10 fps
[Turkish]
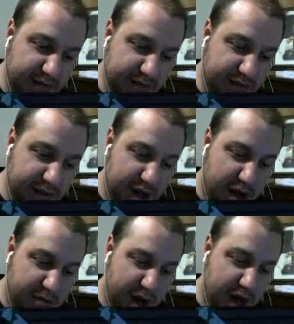kim var?
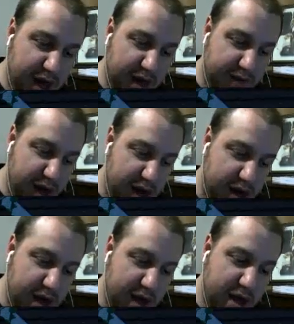Mahir var.
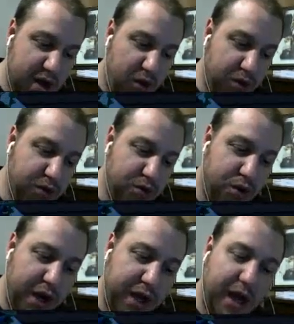Oyun
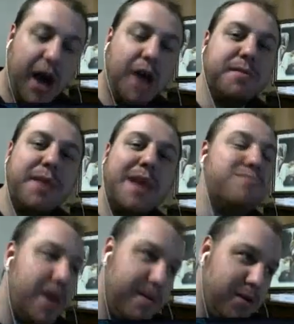kolik abi ben
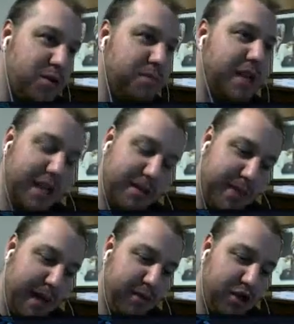Mevlüt'üm dedi.
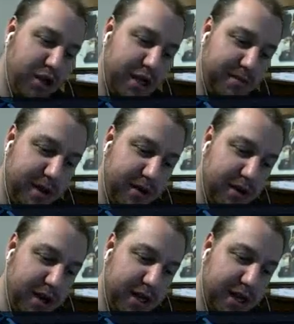Mevlüt'ün ismini
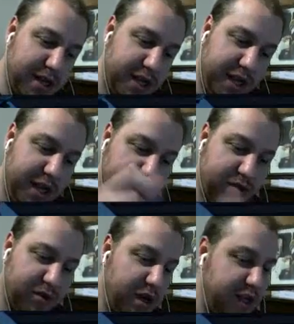koyacağız. Hiit'i
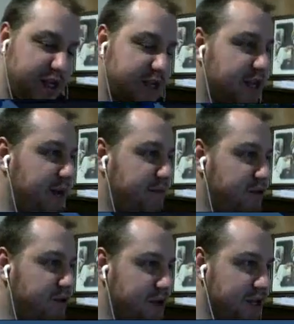koyacağız daha bir
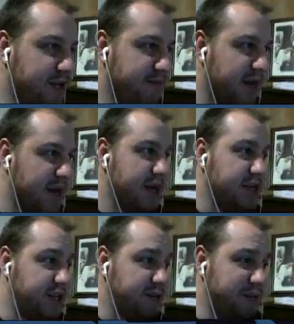sürü isim var.
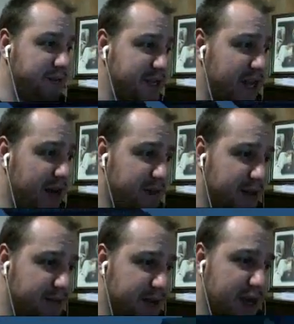Şimdi biz ne
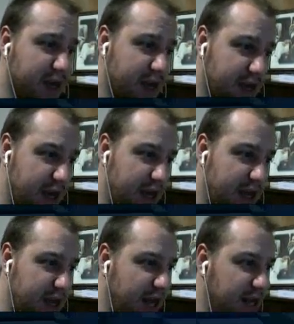yapalım? Ee,
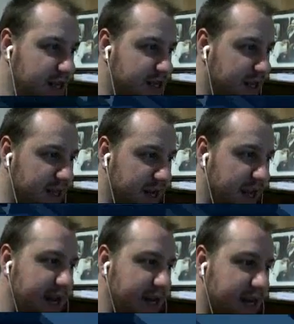yeni insanlar
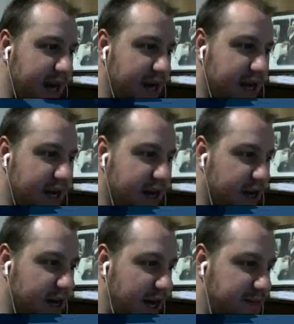gelirken
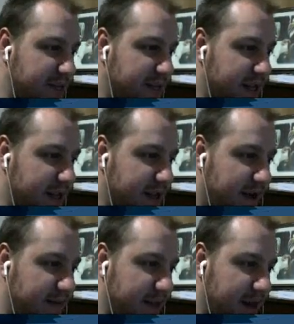kalemizin
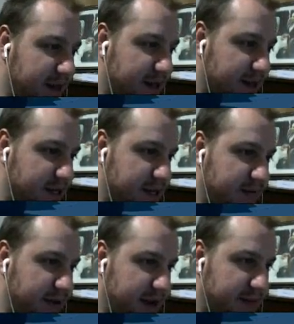etrafını artık
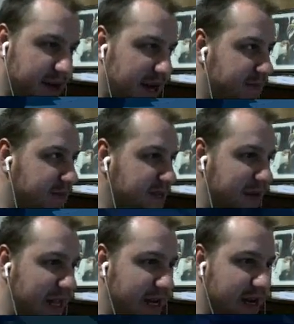çevirelim. Kalemizi
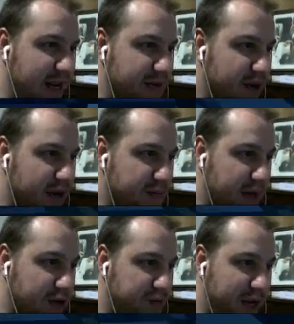belirleyelim.
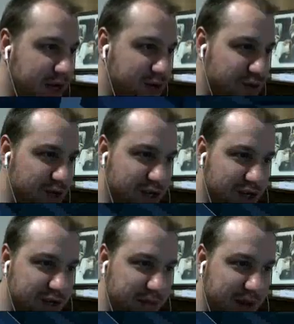Ben biraz şurada
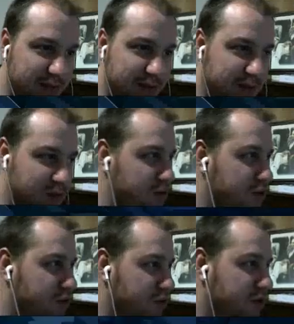çalışma yaptım ama
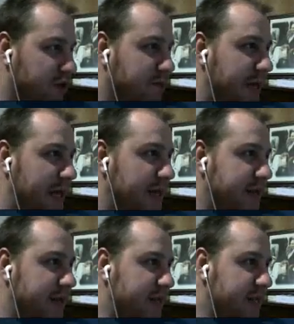kötü oldu tabii.
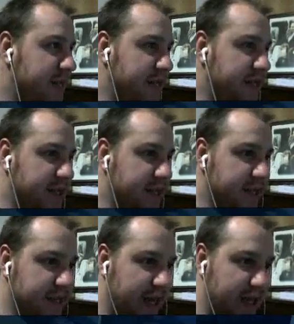
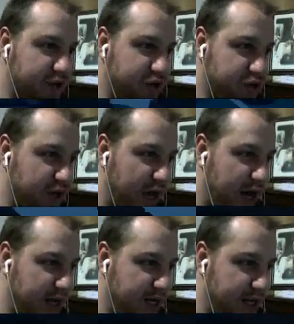Yalnız şurada
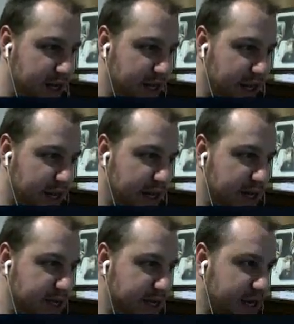ağaçlara denk
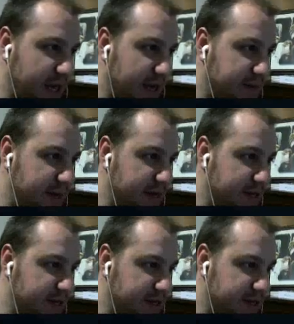gelecek. Hemen
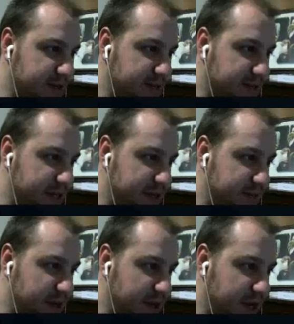
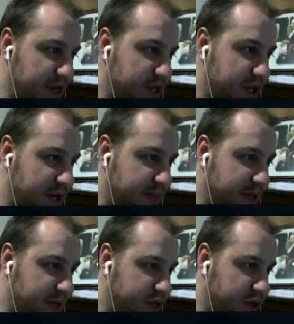bizim
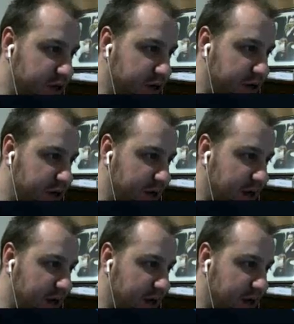işçilerimize şöyle